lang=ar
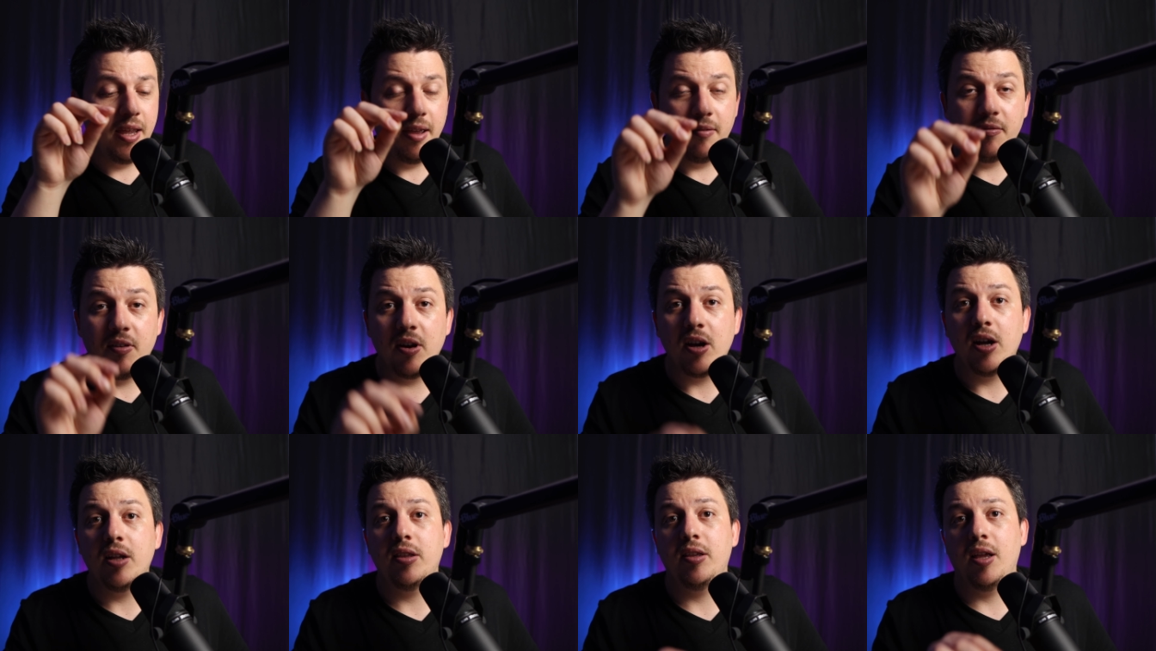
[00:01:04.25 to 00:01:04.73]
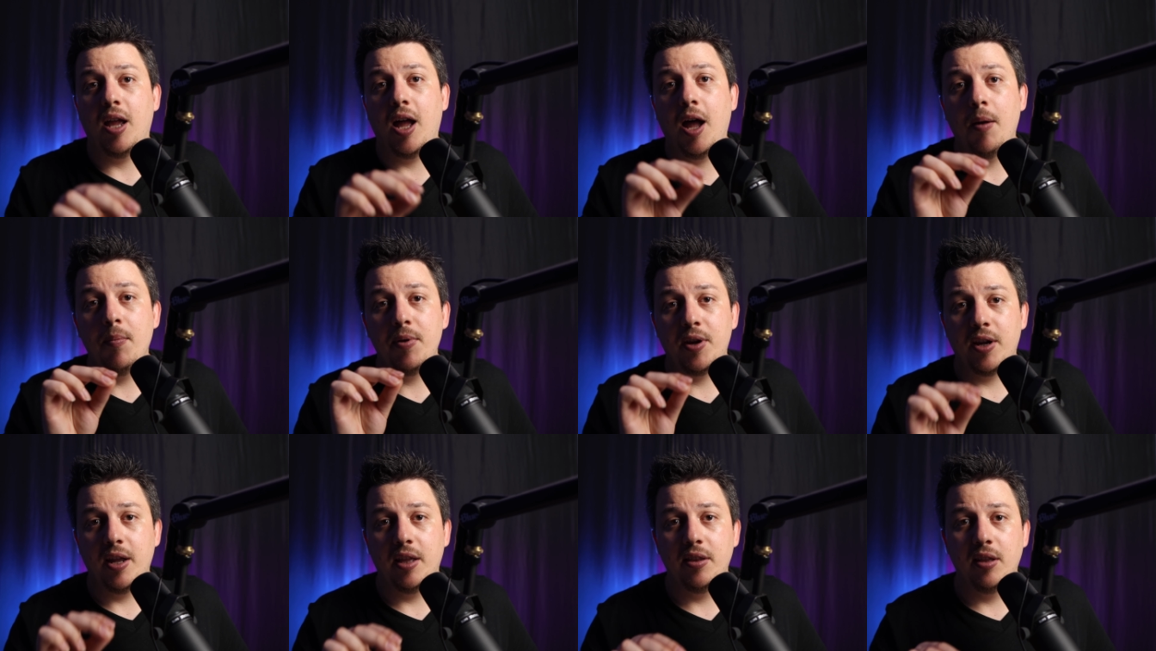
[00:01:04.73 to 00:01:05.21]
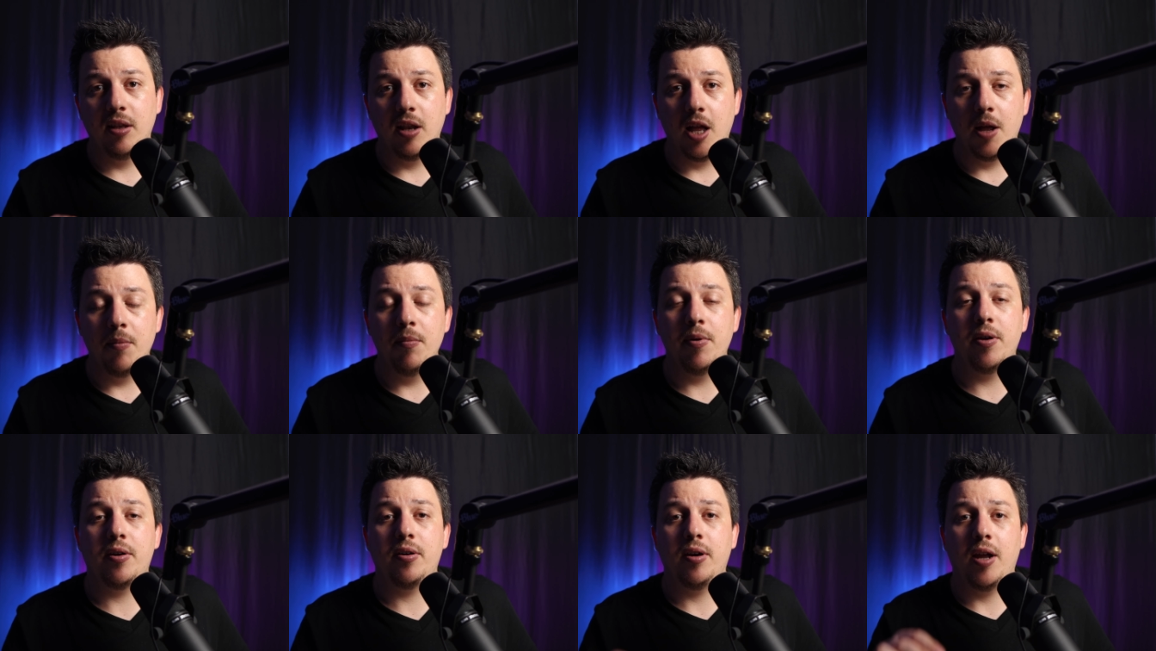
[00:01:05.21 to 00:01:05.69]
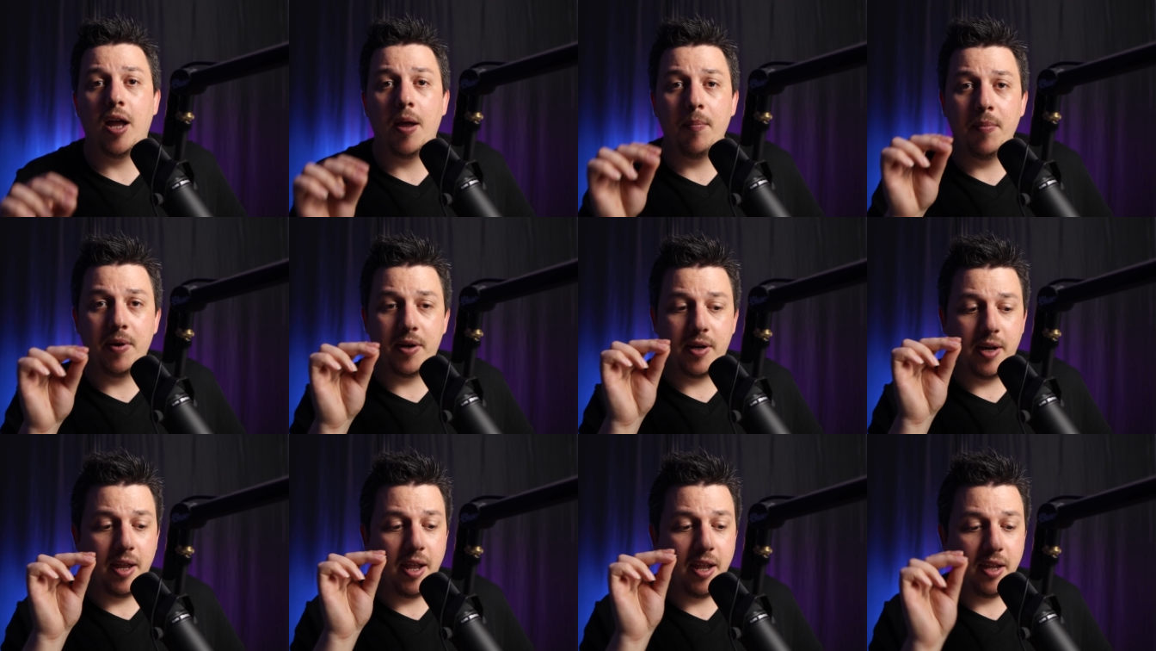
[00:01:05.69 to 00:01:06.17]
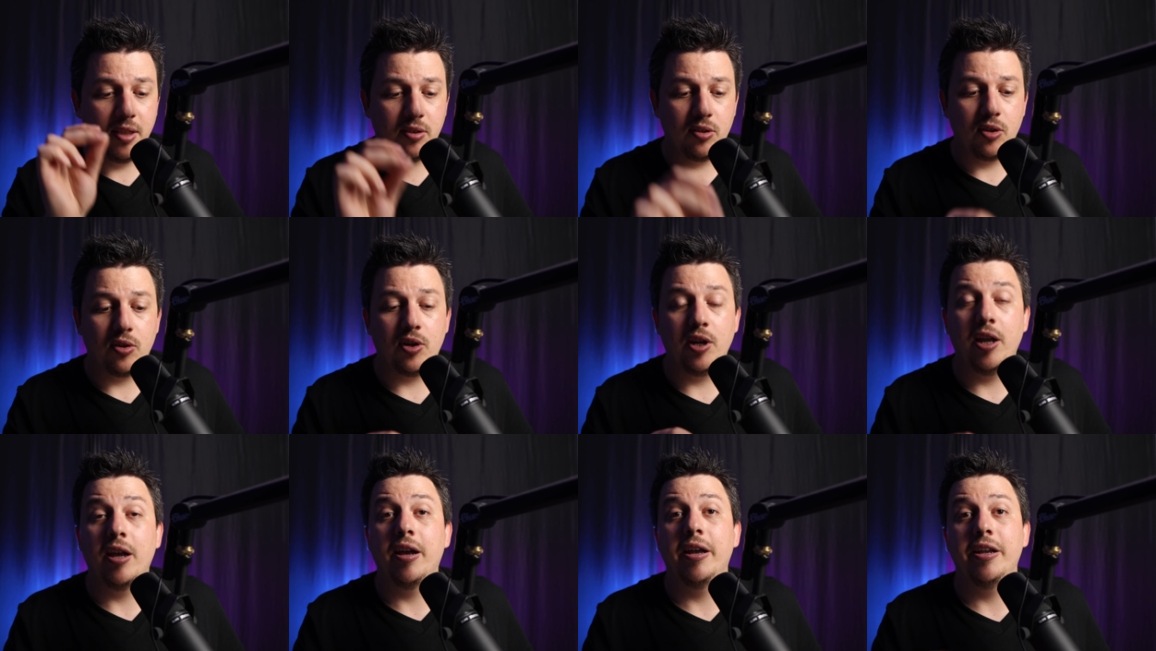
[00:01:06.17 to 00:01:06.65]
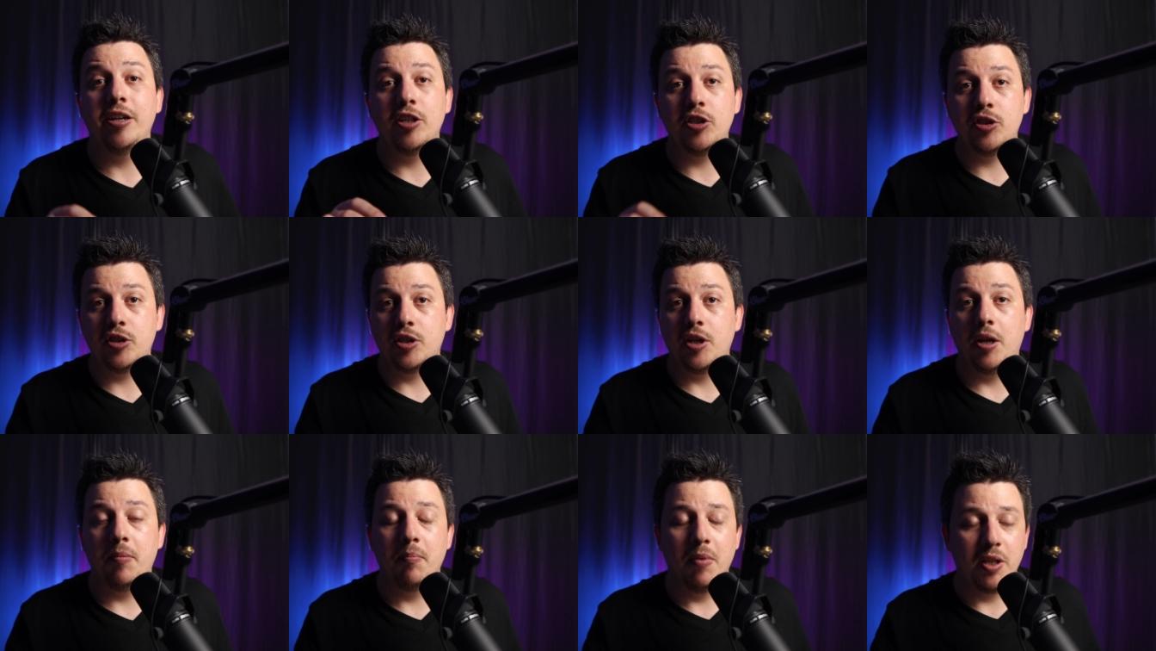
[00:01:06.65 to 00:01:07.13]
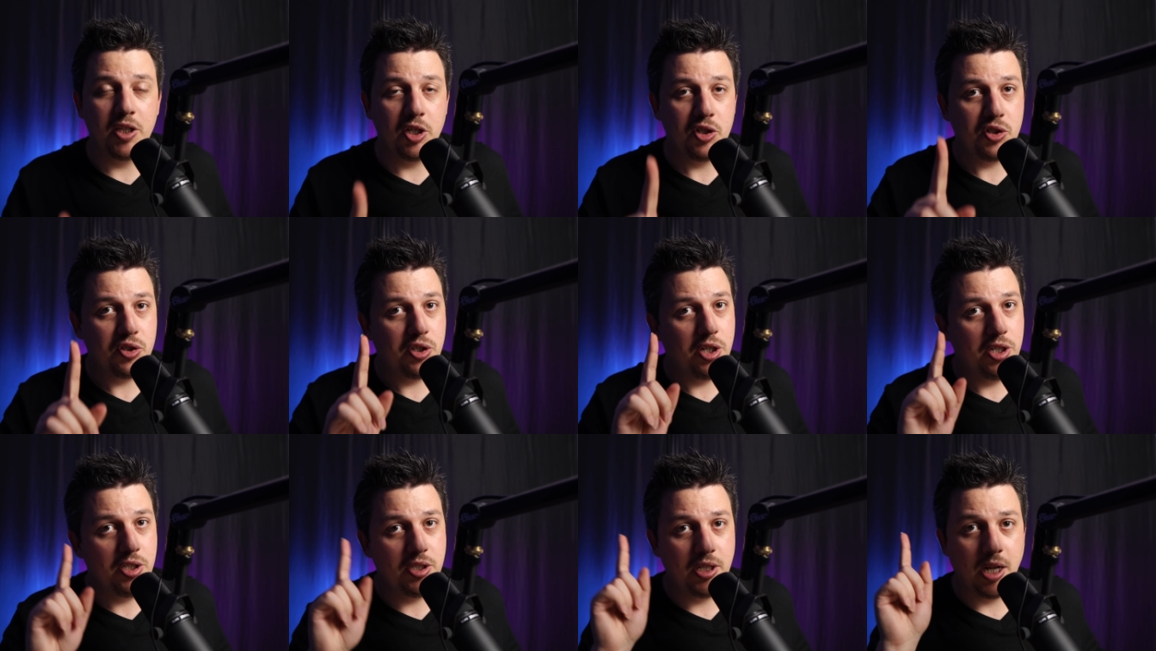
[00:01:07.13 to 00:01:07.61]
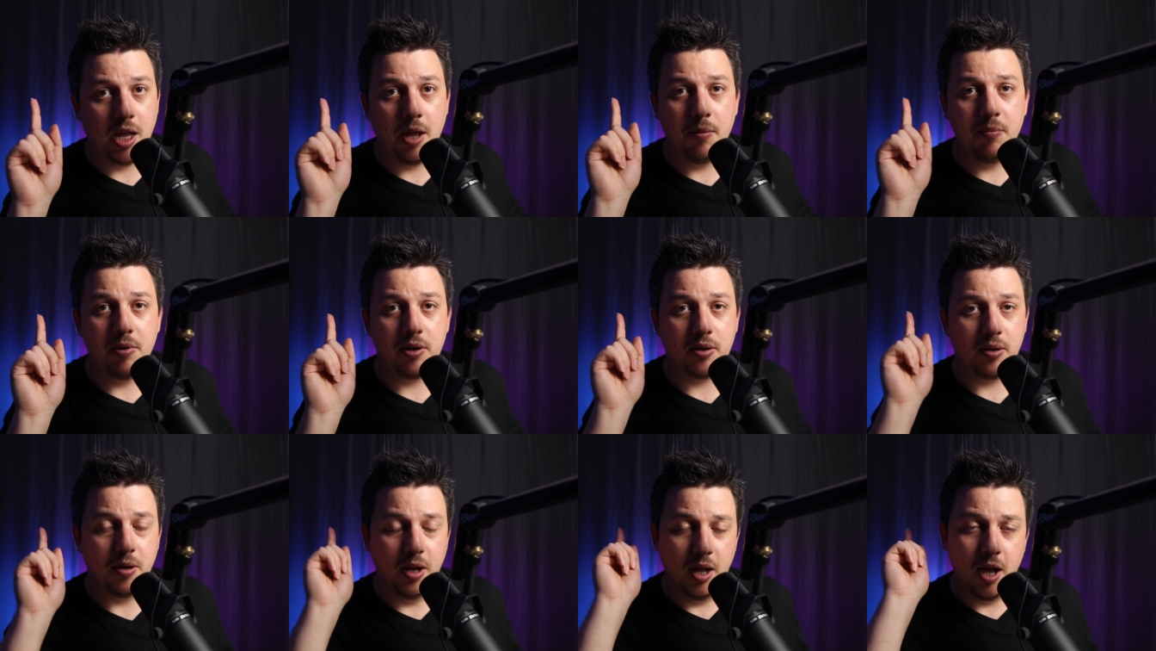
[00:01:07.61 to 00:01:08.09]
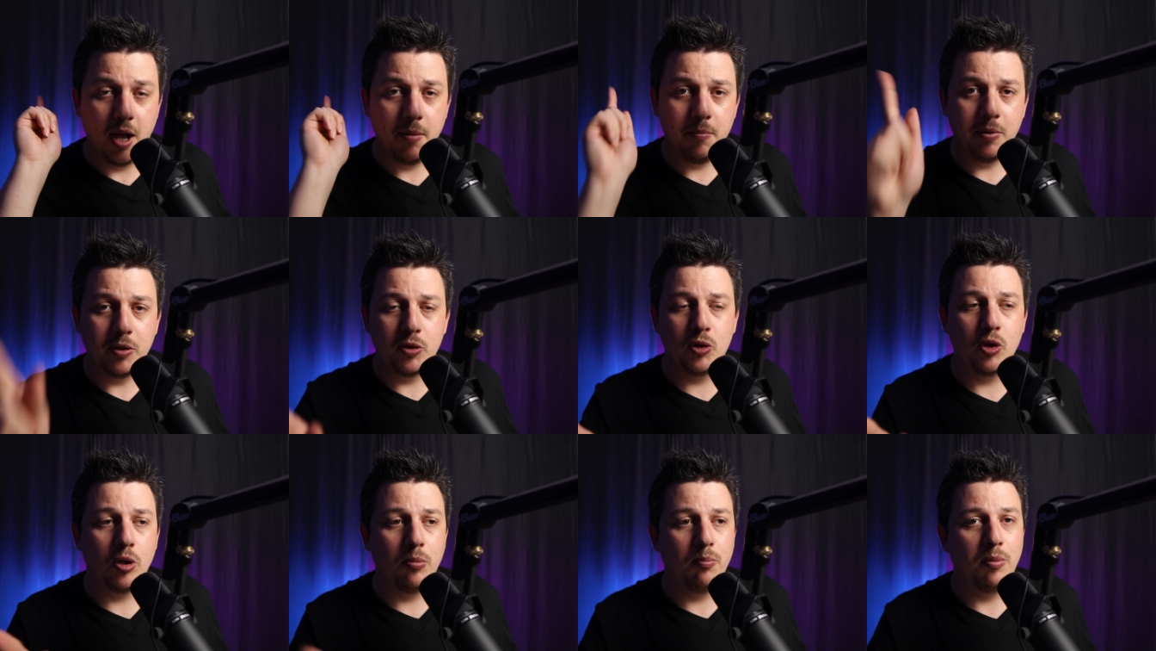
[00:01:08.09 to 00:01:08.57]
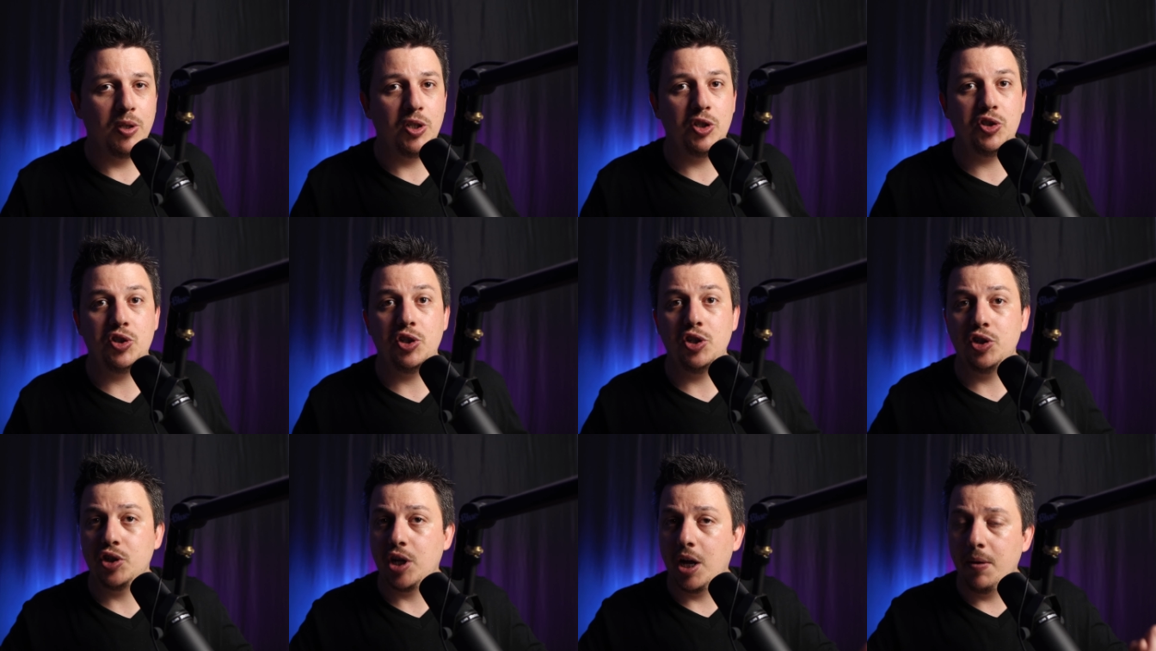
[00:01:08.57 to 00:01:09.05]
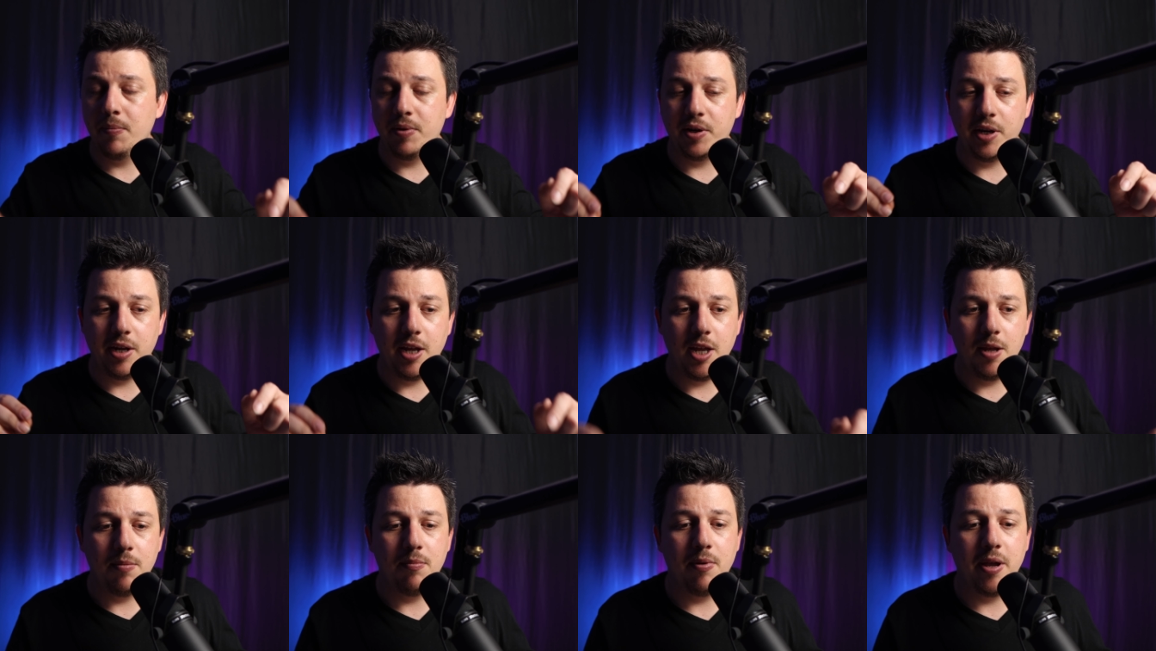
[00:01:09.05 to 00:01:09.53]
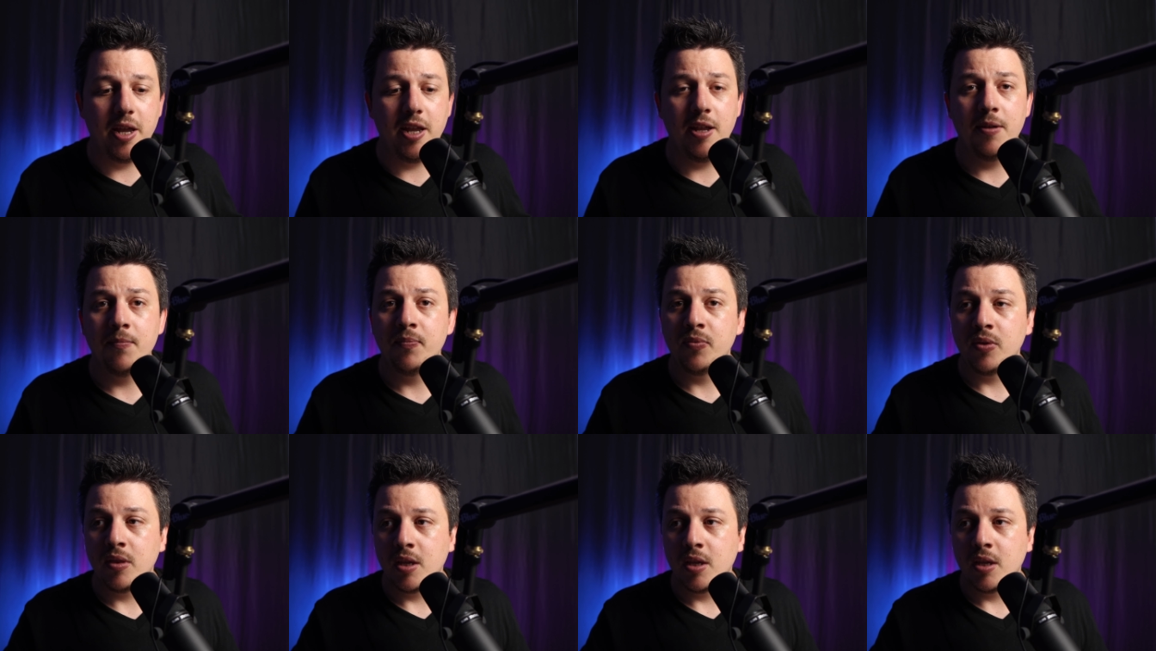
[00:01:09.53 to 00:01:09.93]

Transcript: فقط عبر هذا الامر عبر هاي الطريقه يشتري ما تشتريش عبر امازون ما تشتريش عبر اي باي